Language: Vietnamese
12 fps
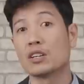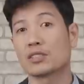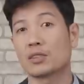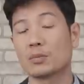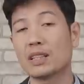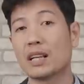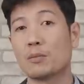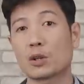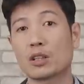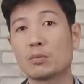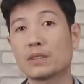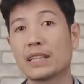Giống như là
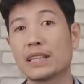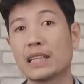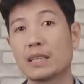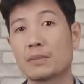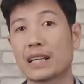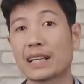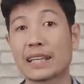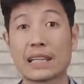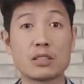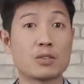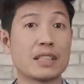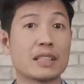một công ty khi mà đăng ký
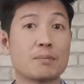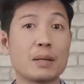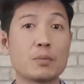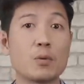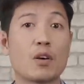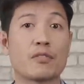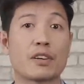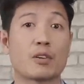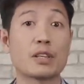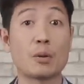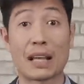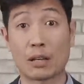kinh doanh thì bắt buộc phải
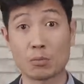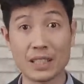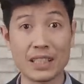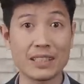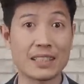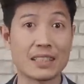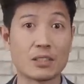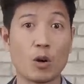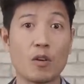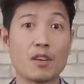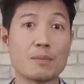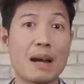có điều lệ công ty, thì
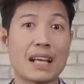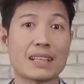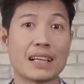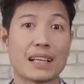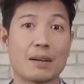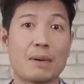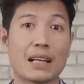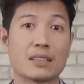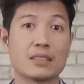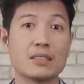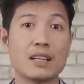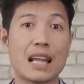đối với bạn, kể cả bạn
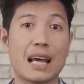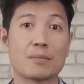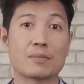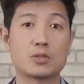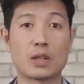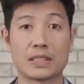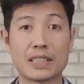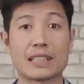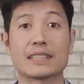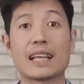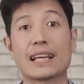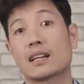chưa làm chuẩn
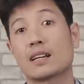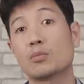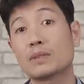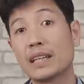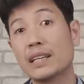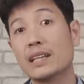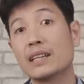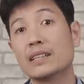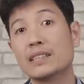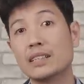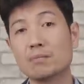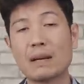chỉnh thành công ty
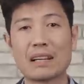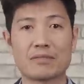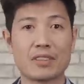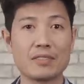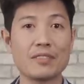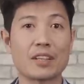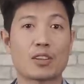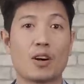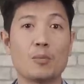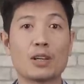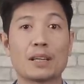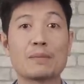nhưng bạn vẫn phải
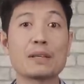có một cái